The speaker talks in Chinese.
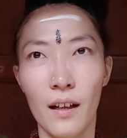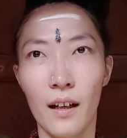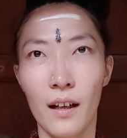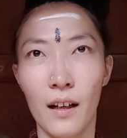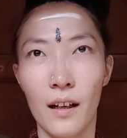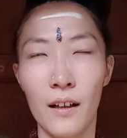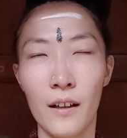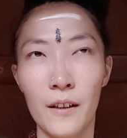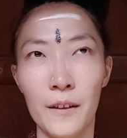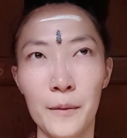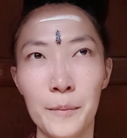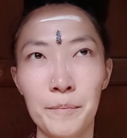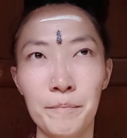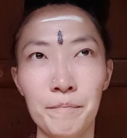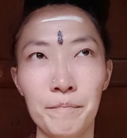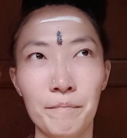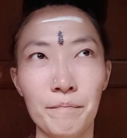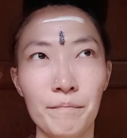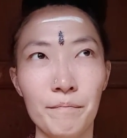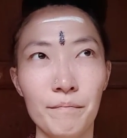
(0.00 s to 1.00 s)
嗯，
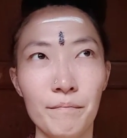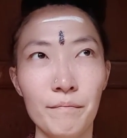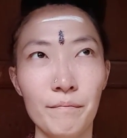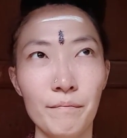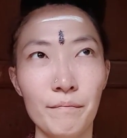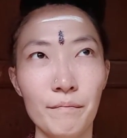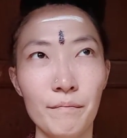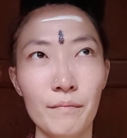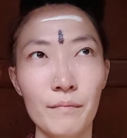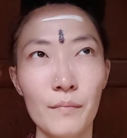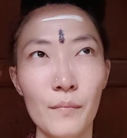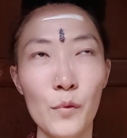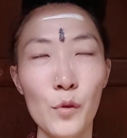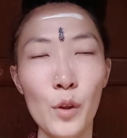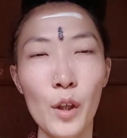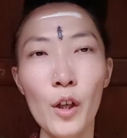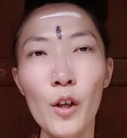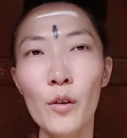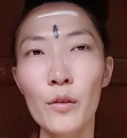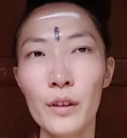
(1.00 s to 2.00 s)

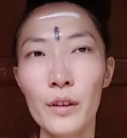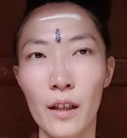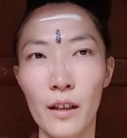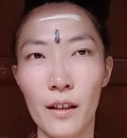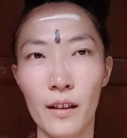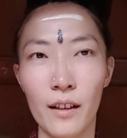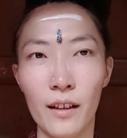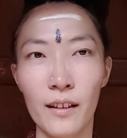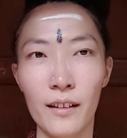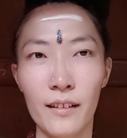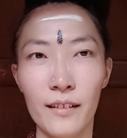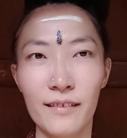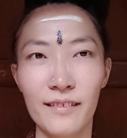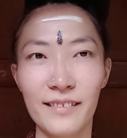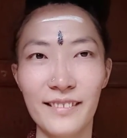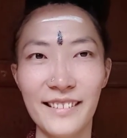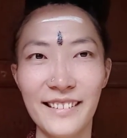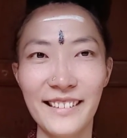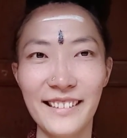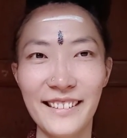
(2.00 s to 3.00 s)
最后呢，呃，
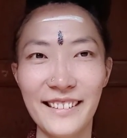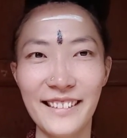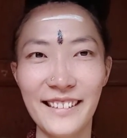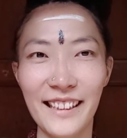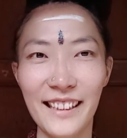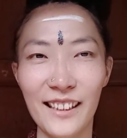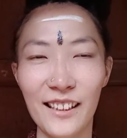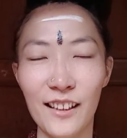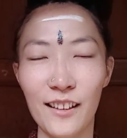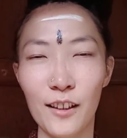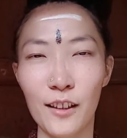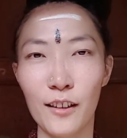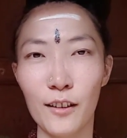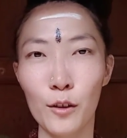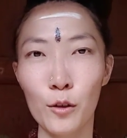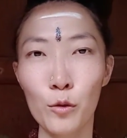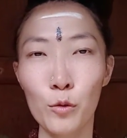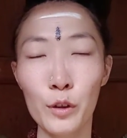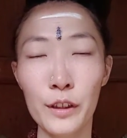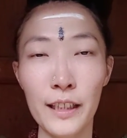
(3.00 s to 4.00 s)
这个
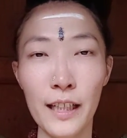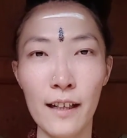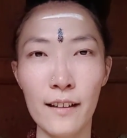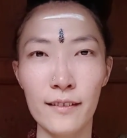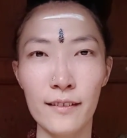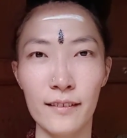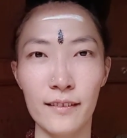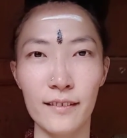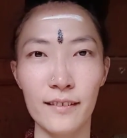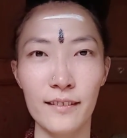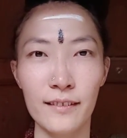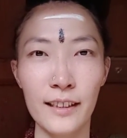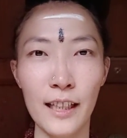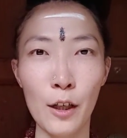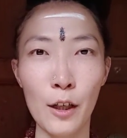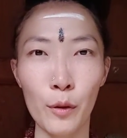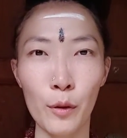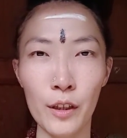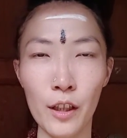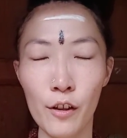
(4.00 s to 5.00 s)
录像再
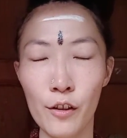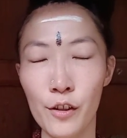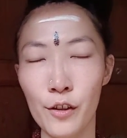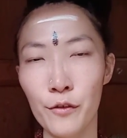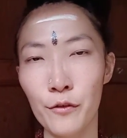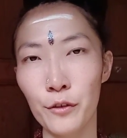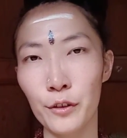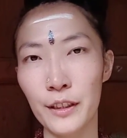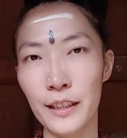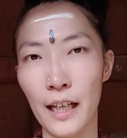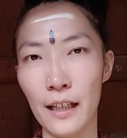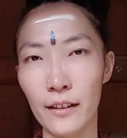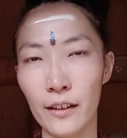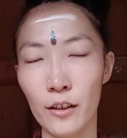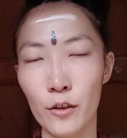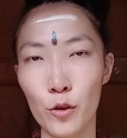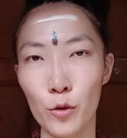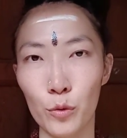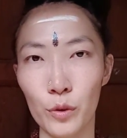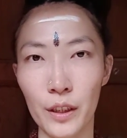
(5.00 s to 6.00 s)
回到师傅讲的
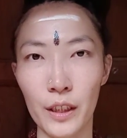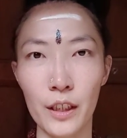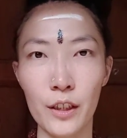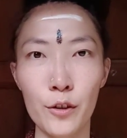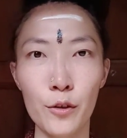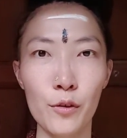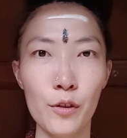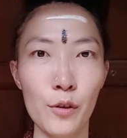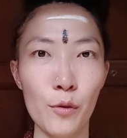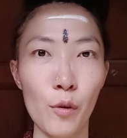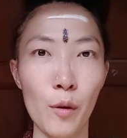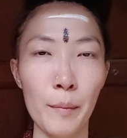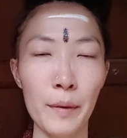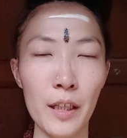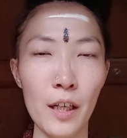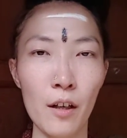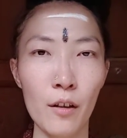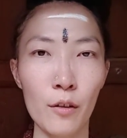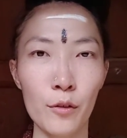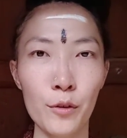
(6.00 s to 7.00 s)
主题，就是我们
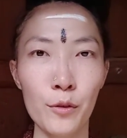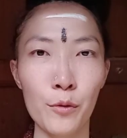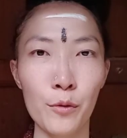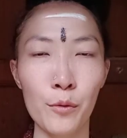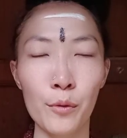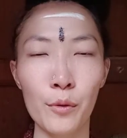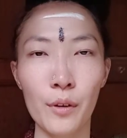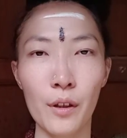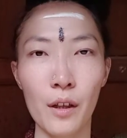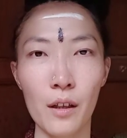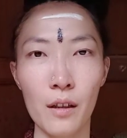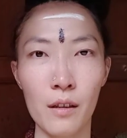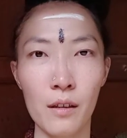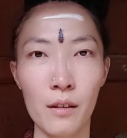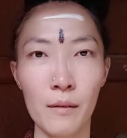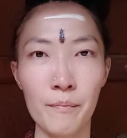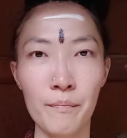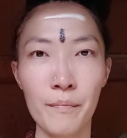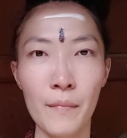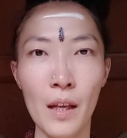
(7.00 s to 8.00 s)
要用
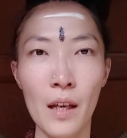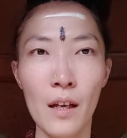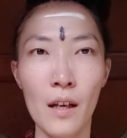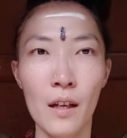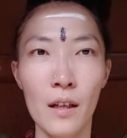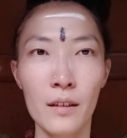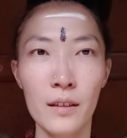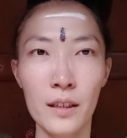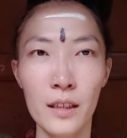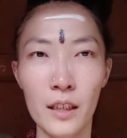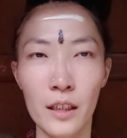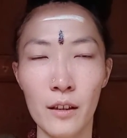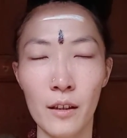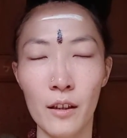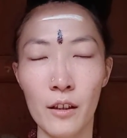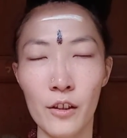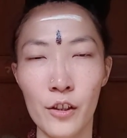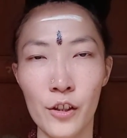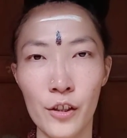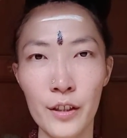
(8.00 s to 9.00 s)
啊自己
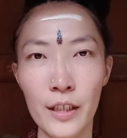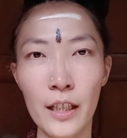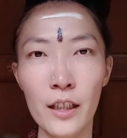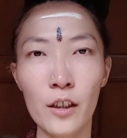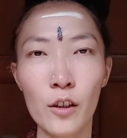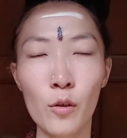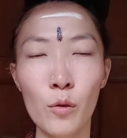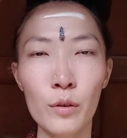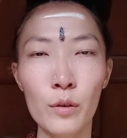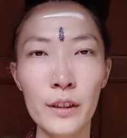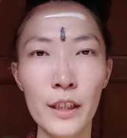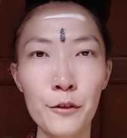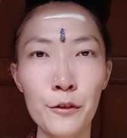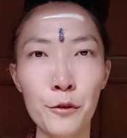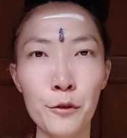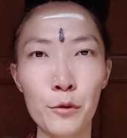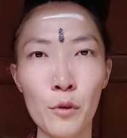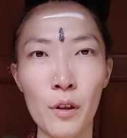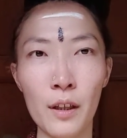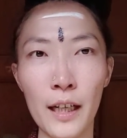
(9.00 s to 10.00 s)
的时间和空间
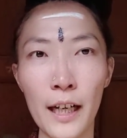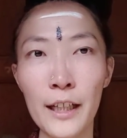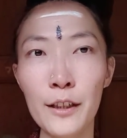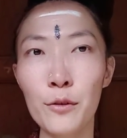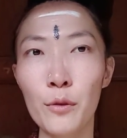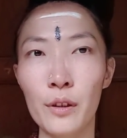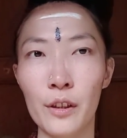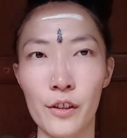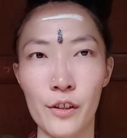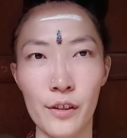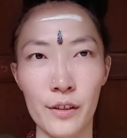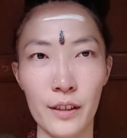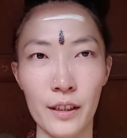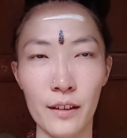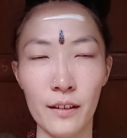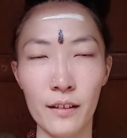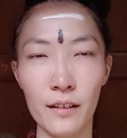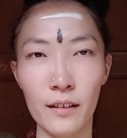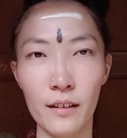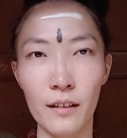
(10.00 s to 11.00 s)
去做该做的事情，
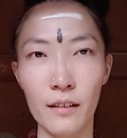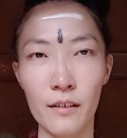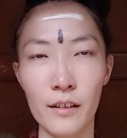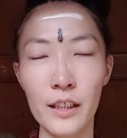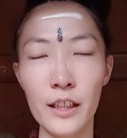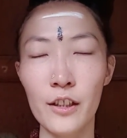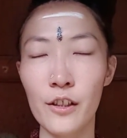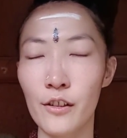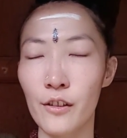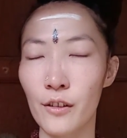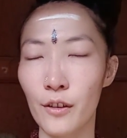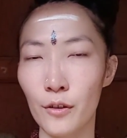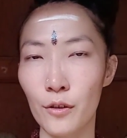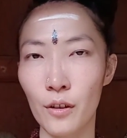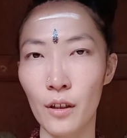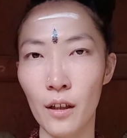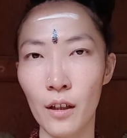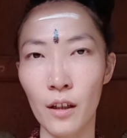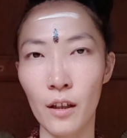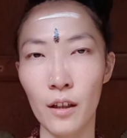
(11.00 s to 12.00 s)
意识
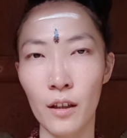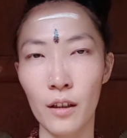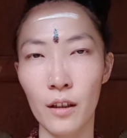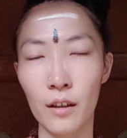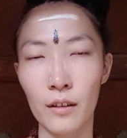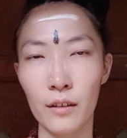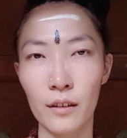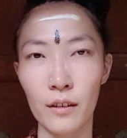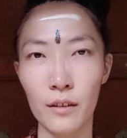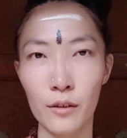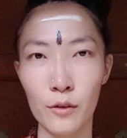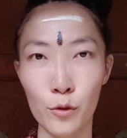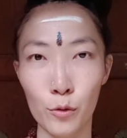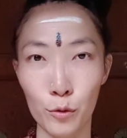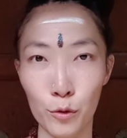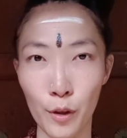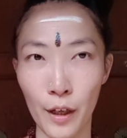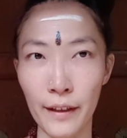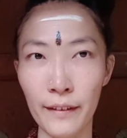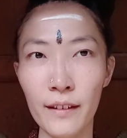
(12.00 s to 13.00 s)
啊主
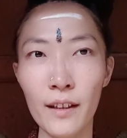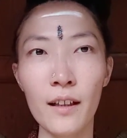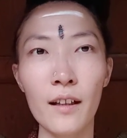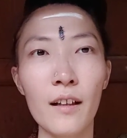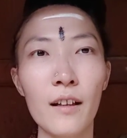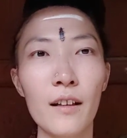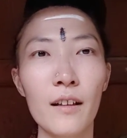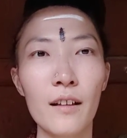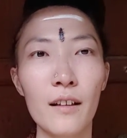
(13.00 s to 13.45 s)
权的。